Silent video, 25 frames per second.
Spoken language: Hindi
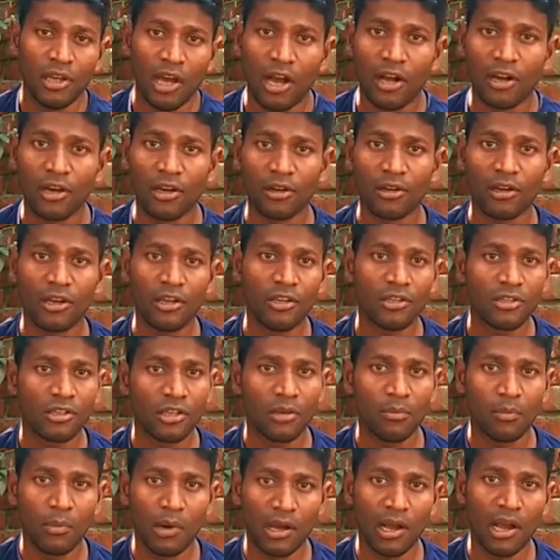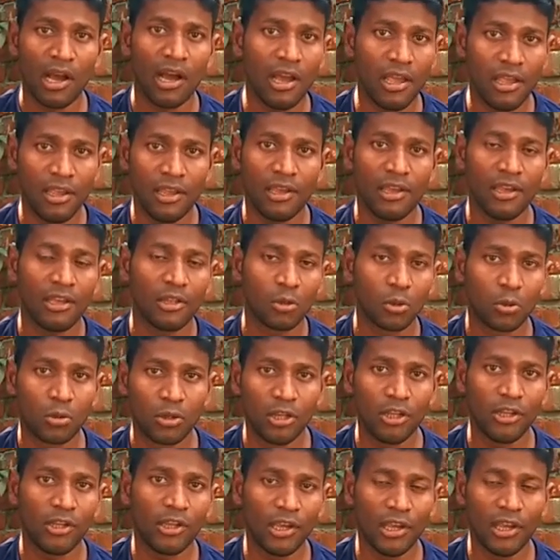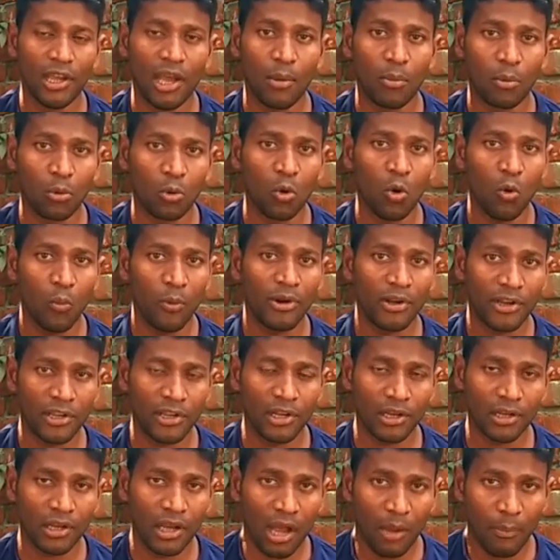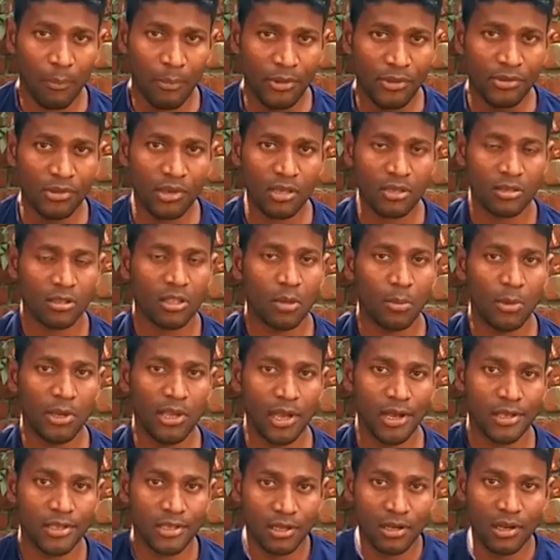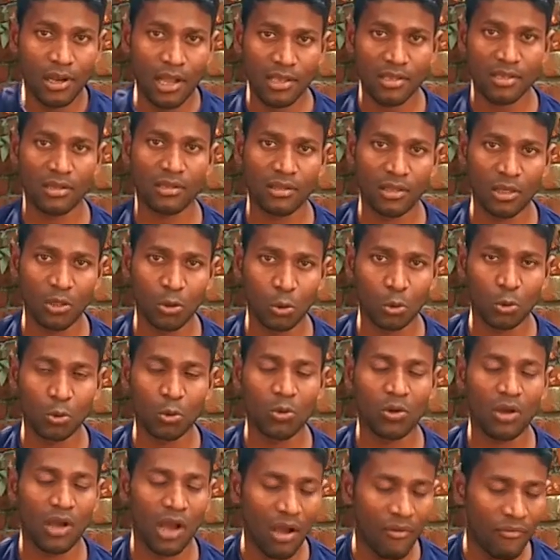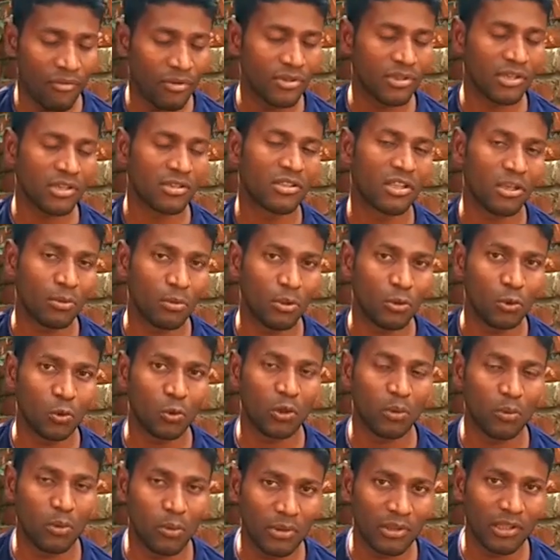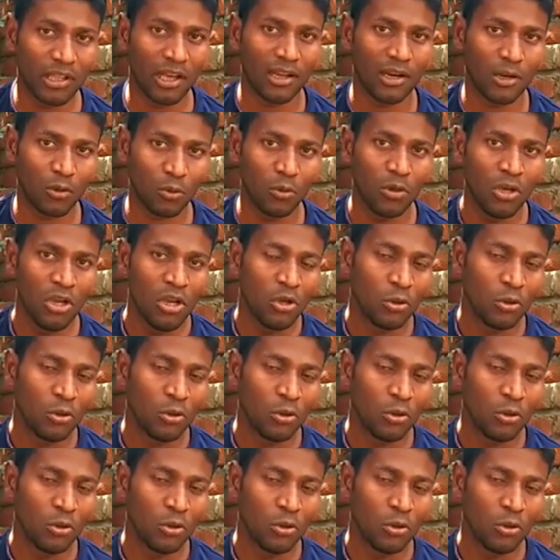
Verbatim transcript: अगर कहीं से मंगाए हैं तो ठीक है आप रो मटेरियल काफ़ी सस्ते में यहाँ से ला सकते हैं दोस्तों काफ़ी सस्ते में जो कि मैं बता रहा हूँ